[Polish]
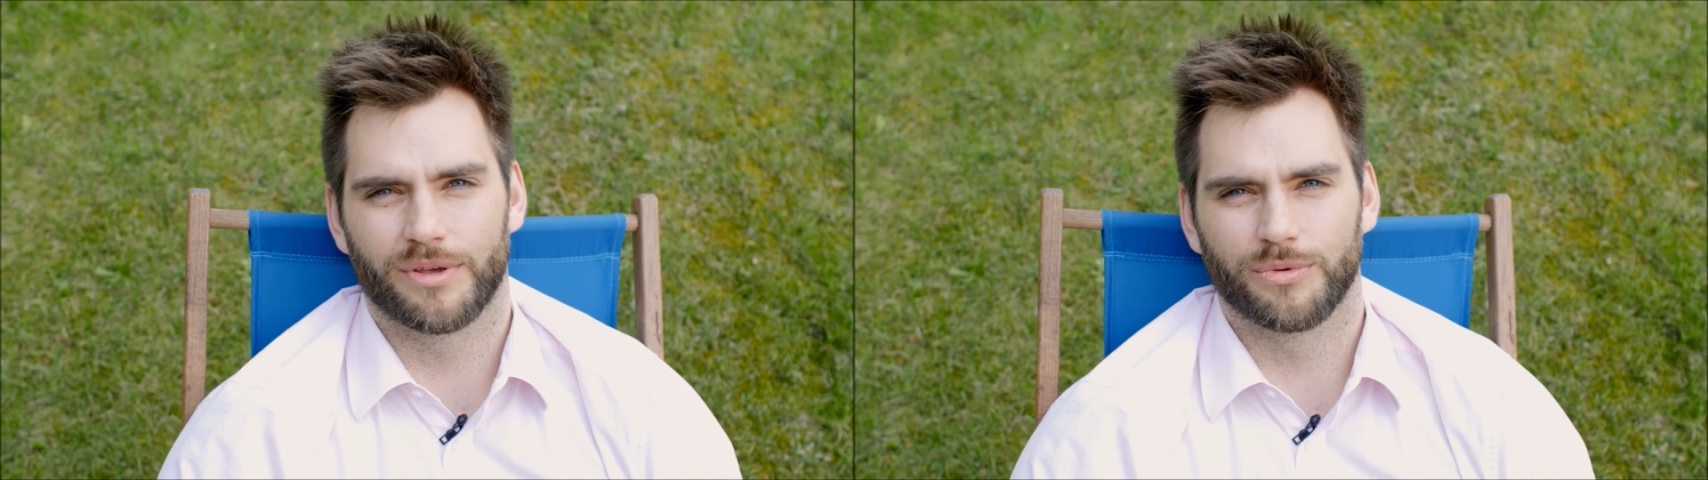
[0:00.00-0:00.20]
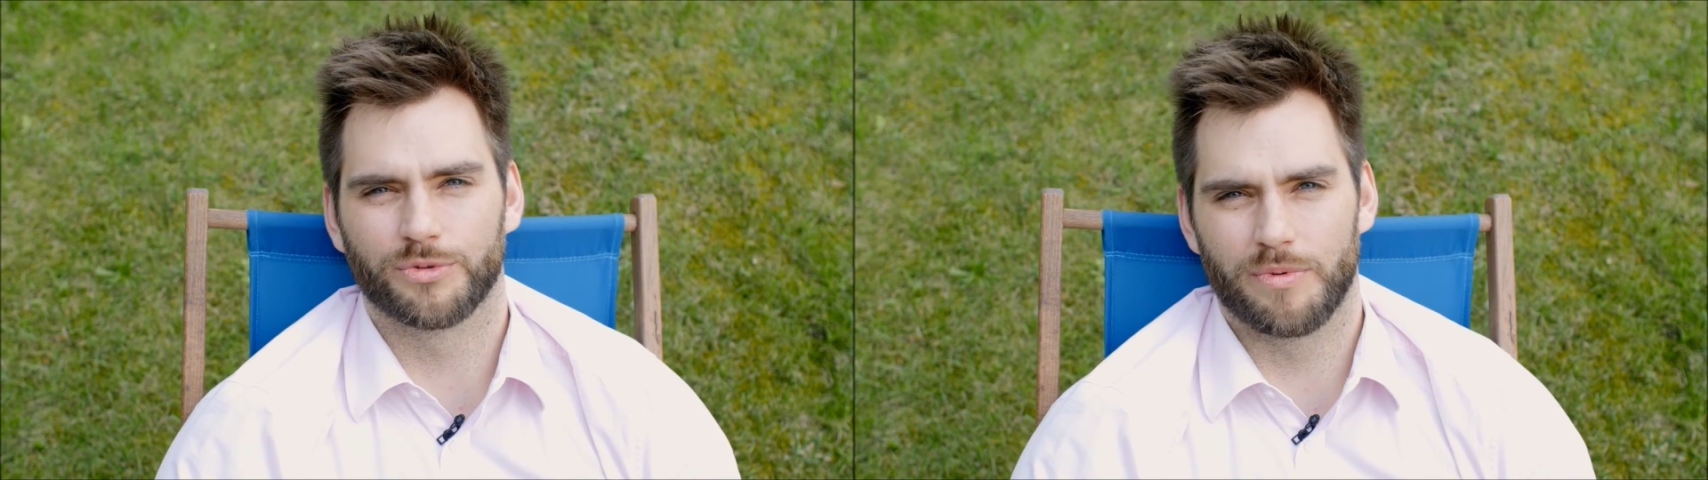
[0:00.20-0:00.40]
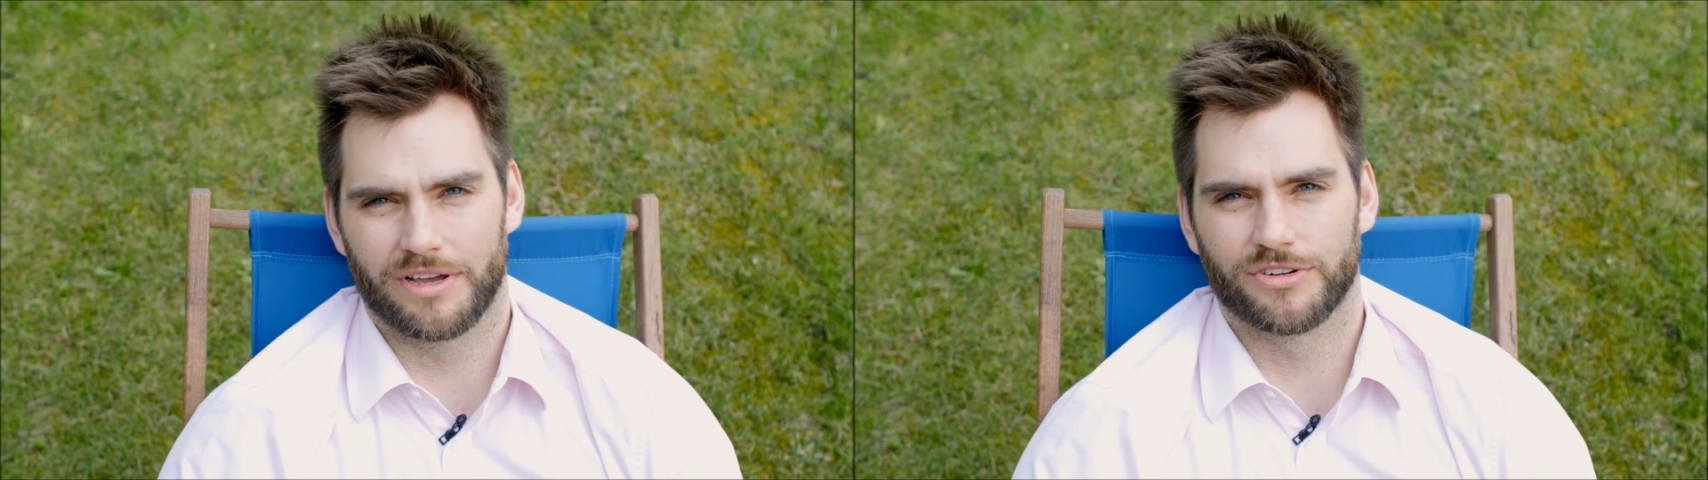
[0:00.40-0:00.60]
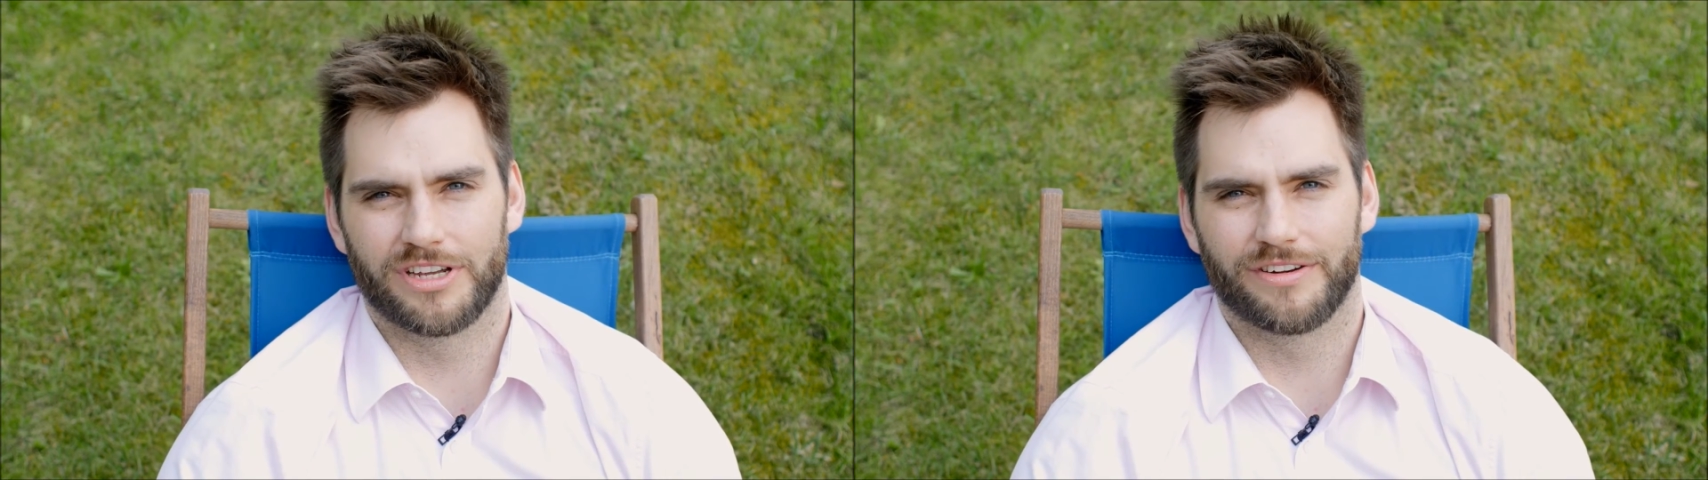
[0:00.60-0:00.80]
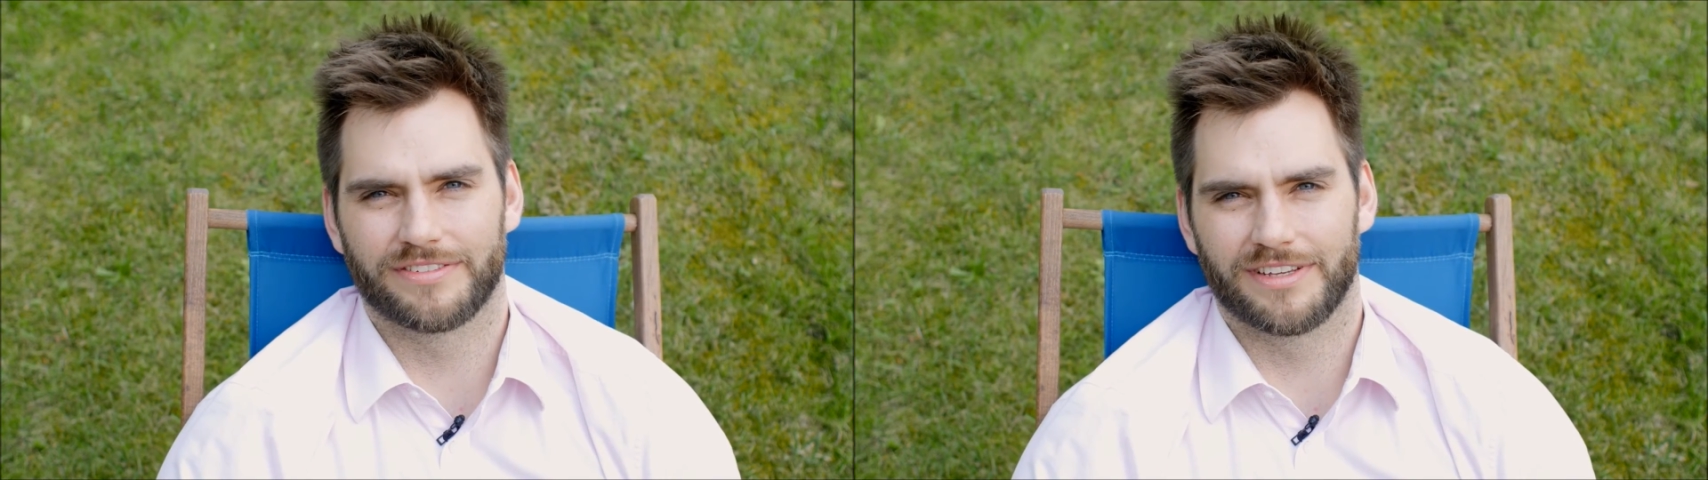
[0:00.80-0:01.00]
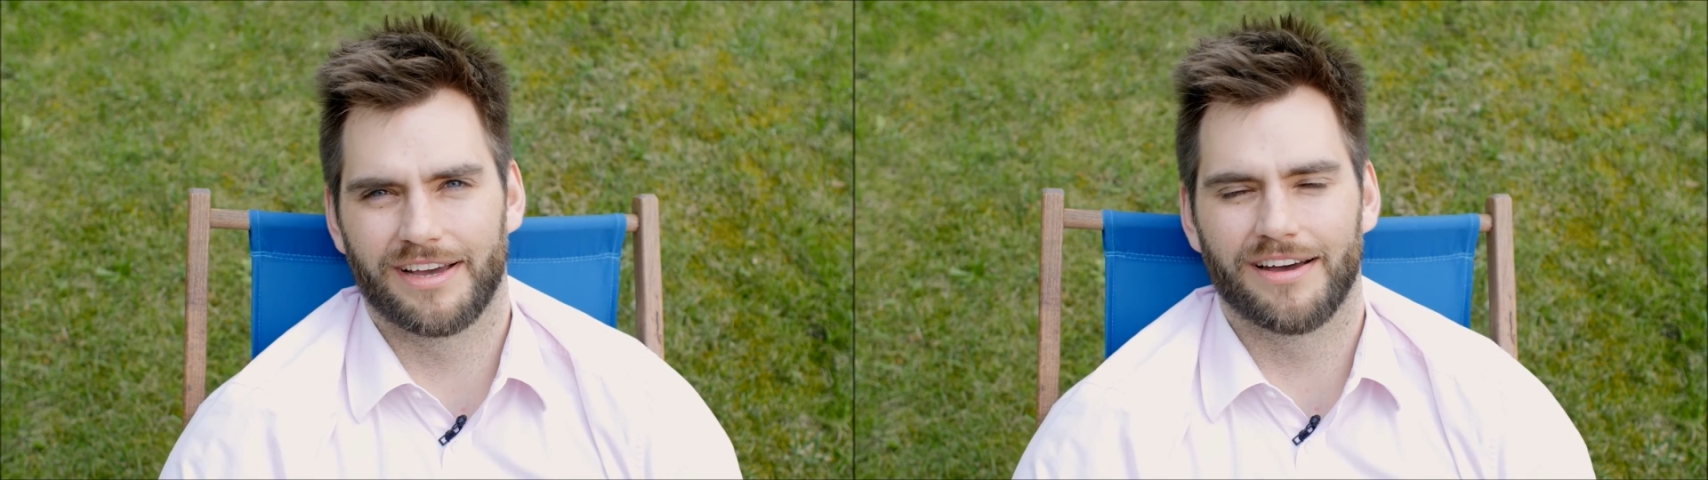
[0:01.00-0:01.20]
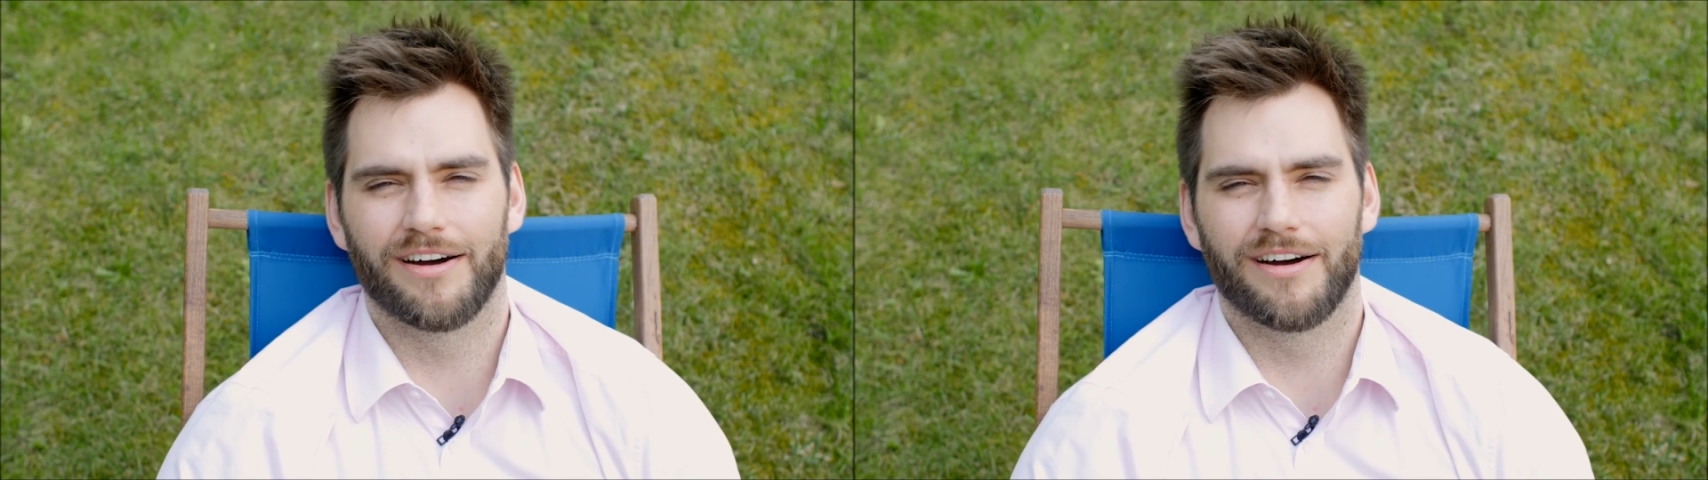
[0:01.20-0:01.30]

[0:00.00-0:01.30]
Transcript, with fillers: 8 czerwca